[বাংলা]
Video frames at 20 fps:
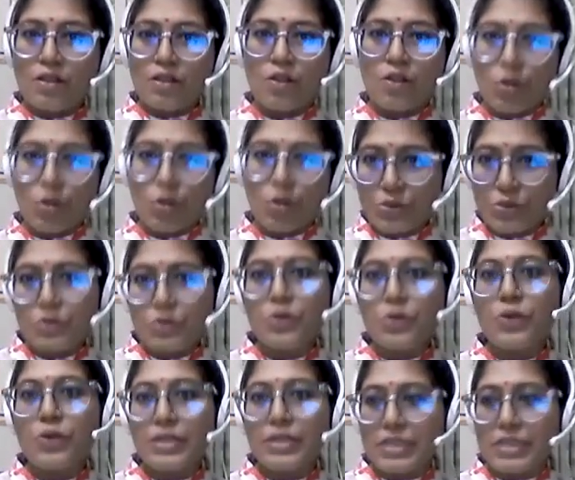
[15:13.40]
অসুস্থ
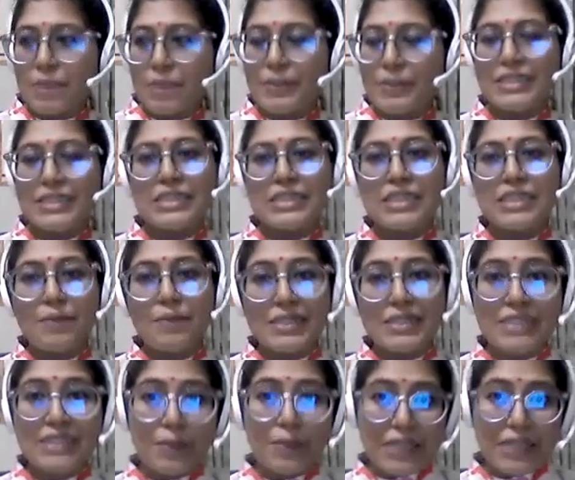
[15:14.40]
হয়ে যেতে পারে যেটা আমরা
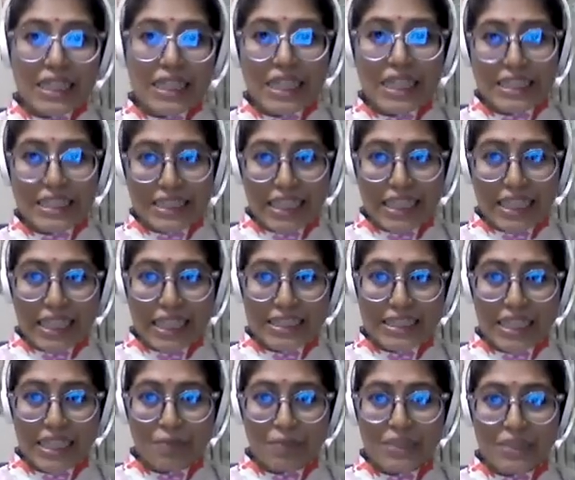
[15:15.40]
সামিনের ক্ষেত্রে
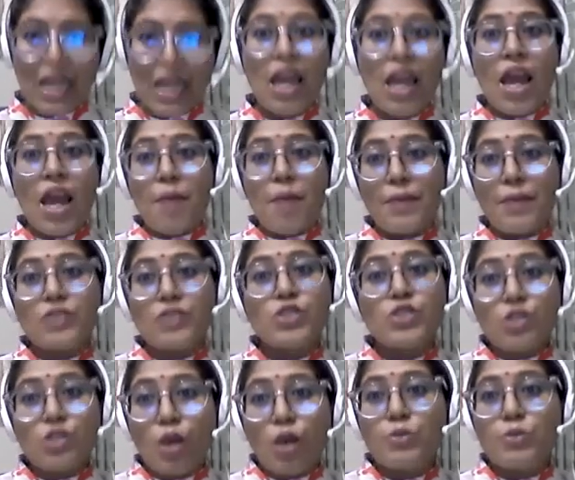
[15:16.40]
দেখেছিলাম যে
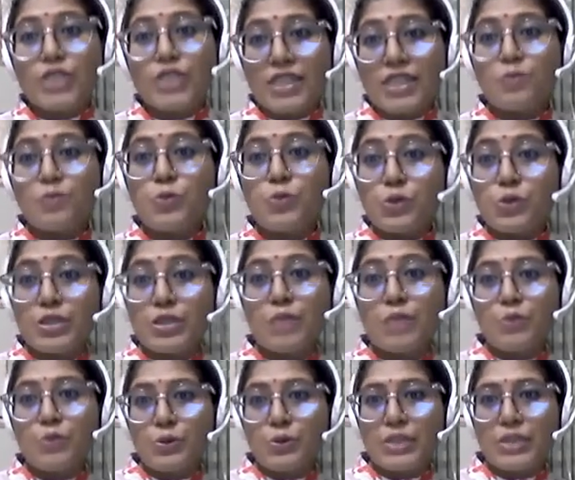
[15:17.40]
মানসিক অবসাদে ভুগতে
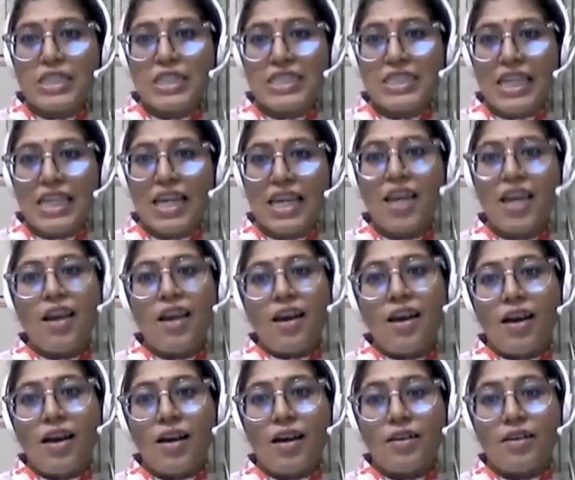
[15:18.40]
ভুগতে সে
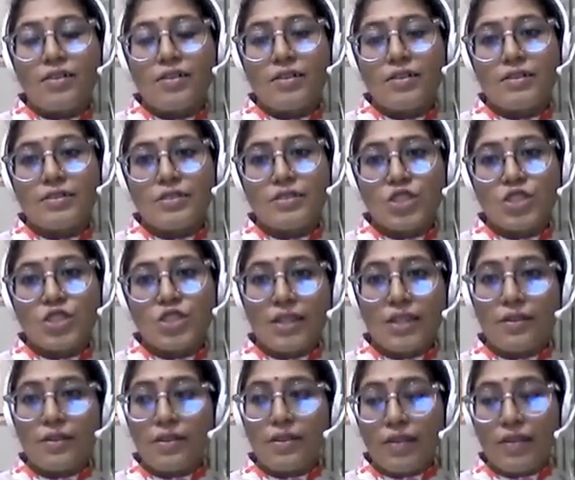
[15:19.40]
সে
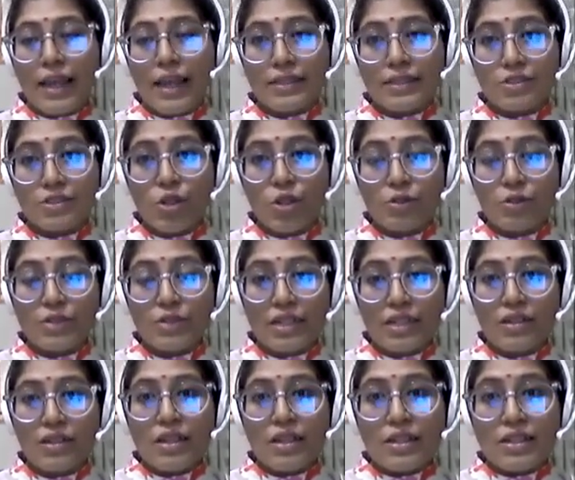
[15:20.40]
এক
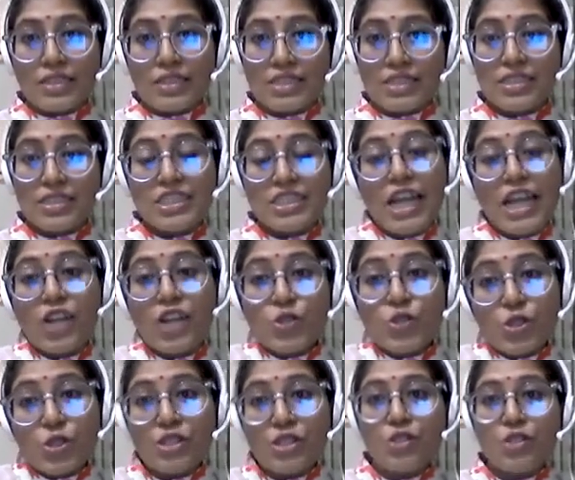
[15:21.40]
ধরনের সেটা
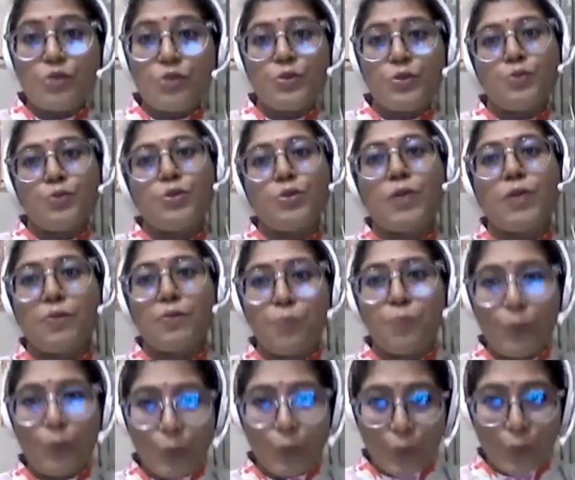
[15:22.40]
শরীরের উপর প্রভাব
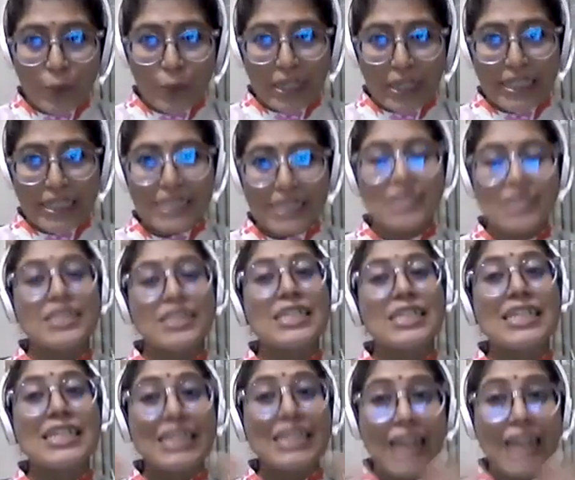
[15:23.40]
পড়ে গিয়েছে যে
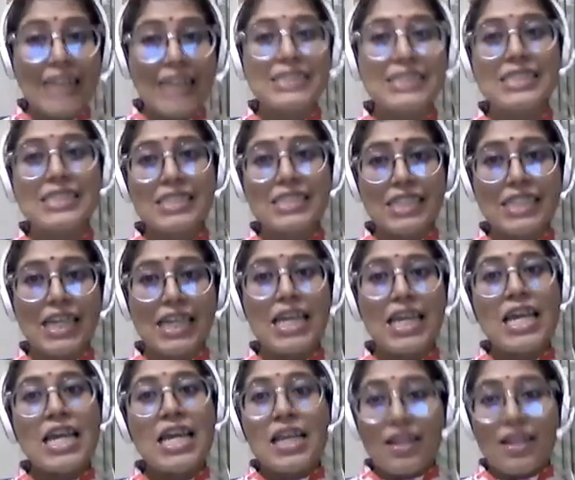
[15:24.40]
খাচ্ছে সে
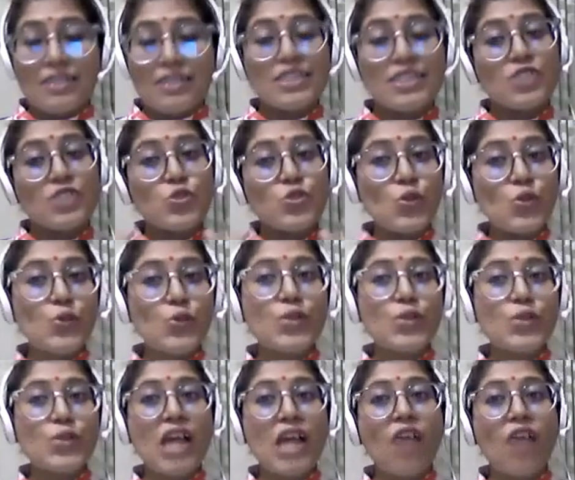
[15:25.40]
সে জোর
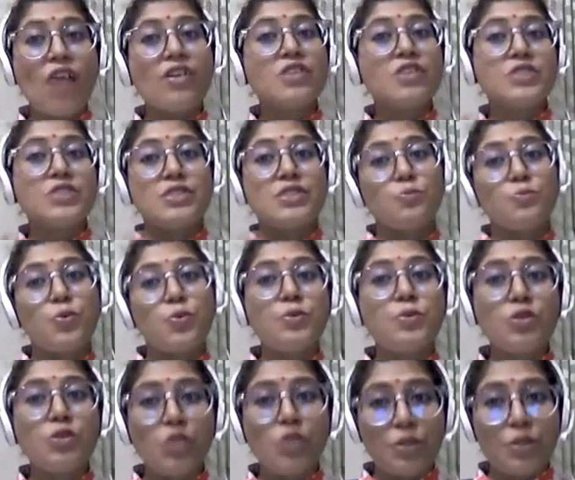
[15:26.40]
করে খাওয়ালেও সেটা
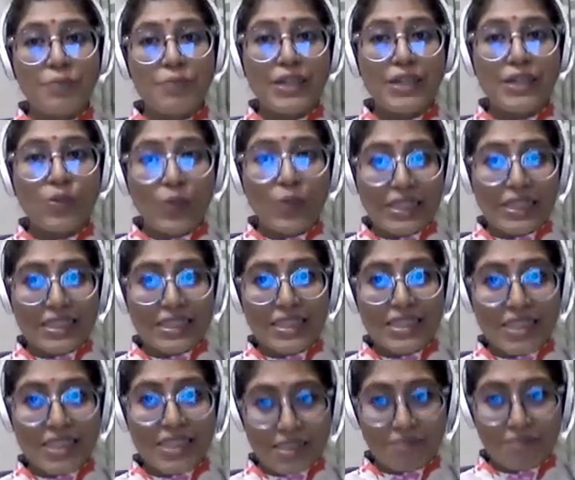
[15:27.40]
বমি হয়ে বের হয়ে
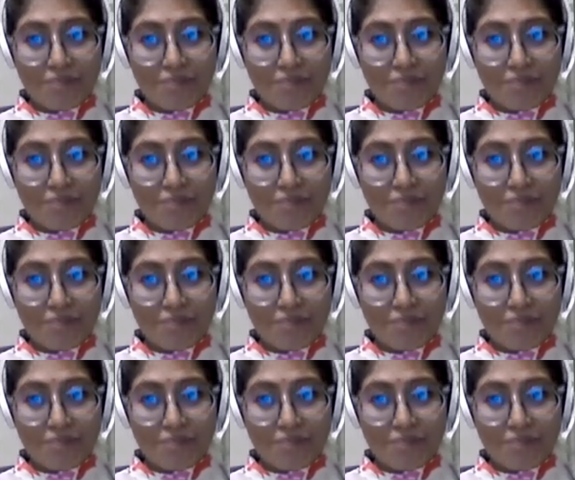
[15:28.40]
যাচ্ছে